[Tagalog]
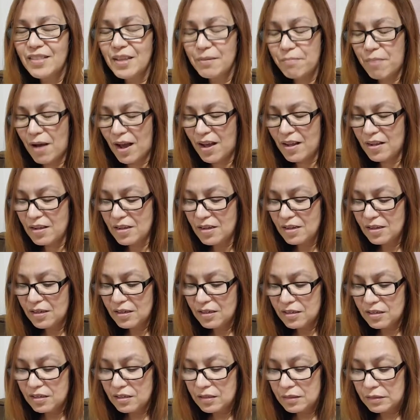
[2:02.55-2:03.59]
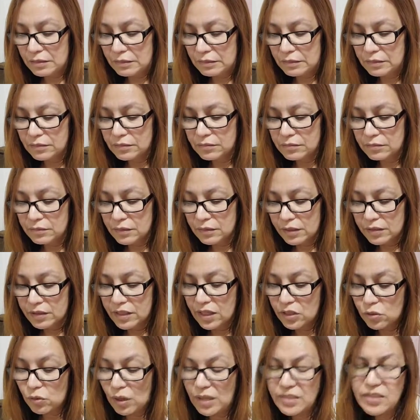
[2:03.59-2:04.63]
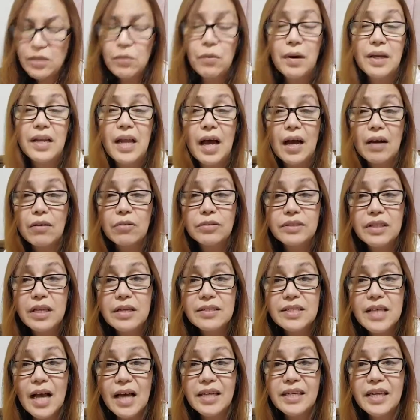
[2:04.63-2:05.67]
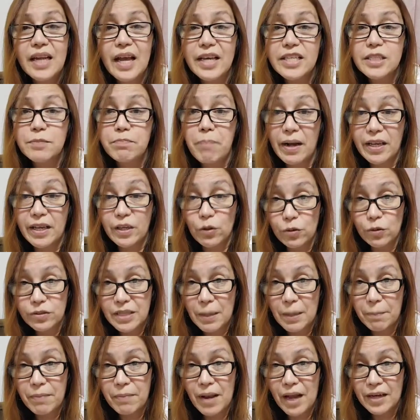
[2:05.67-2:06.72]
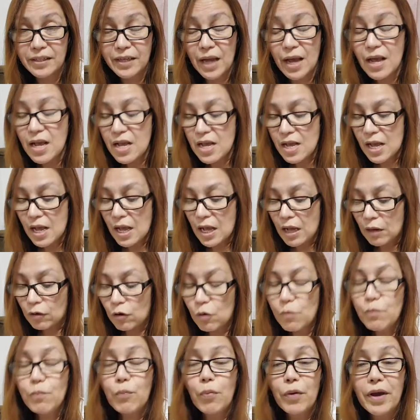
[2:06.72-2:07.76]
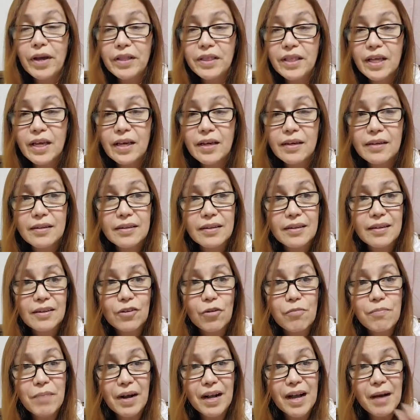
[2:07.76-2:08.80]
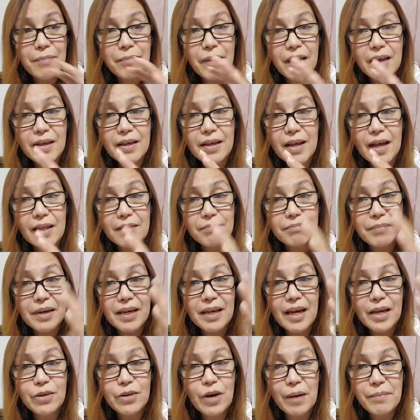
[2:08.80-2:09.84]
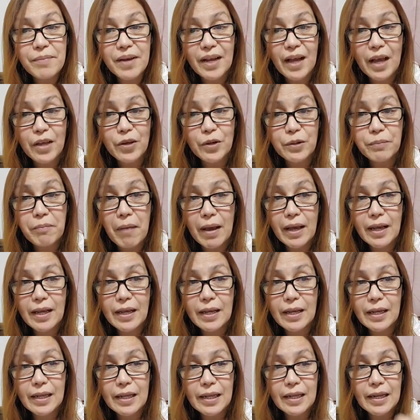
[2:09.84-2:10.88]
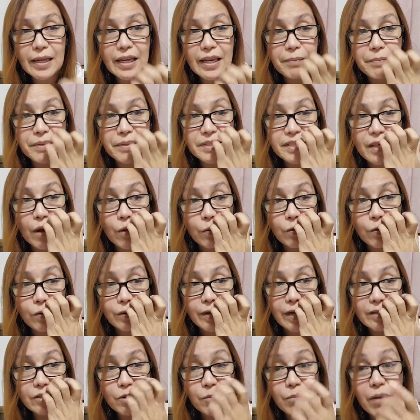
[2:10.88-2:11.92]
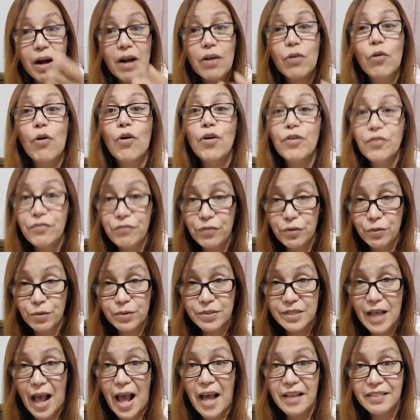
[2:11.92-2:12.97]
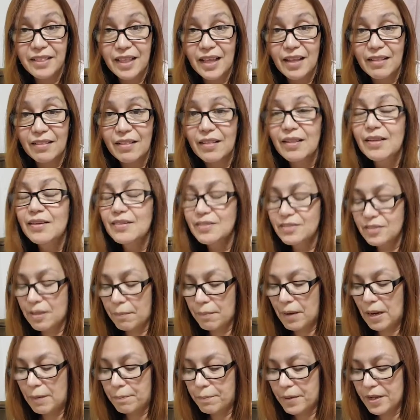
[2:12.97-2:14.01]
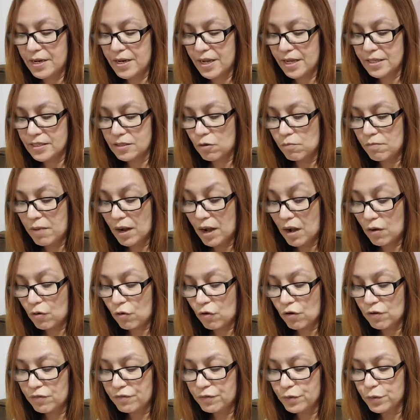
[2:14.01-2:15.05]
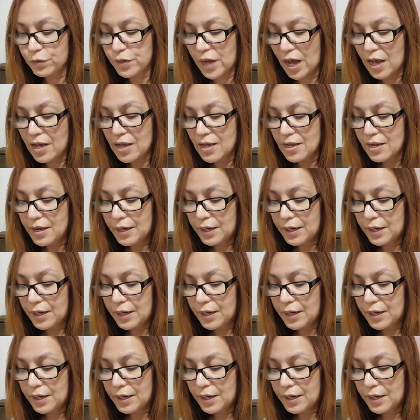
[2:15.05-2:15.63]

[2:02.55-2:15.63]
Diba? Dito kasi wala, kundi sa kanila is pakiusap lang na, kung pwede, kumbaga may, may ano kami ngayon, may limit sa oras, kumbaga curfew sa atin, sa Pilipinas, kumbaga curfew na